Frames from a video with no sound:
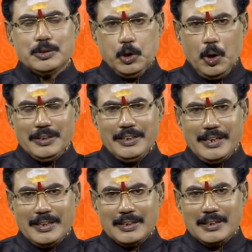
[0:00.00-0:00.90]

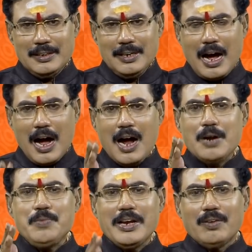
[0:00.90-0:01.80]
ஜோதிடர்கள்
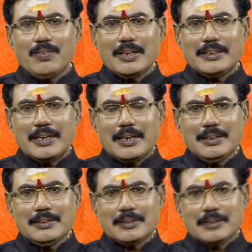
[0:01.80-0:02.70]
ஆன்மீகவாதிகள்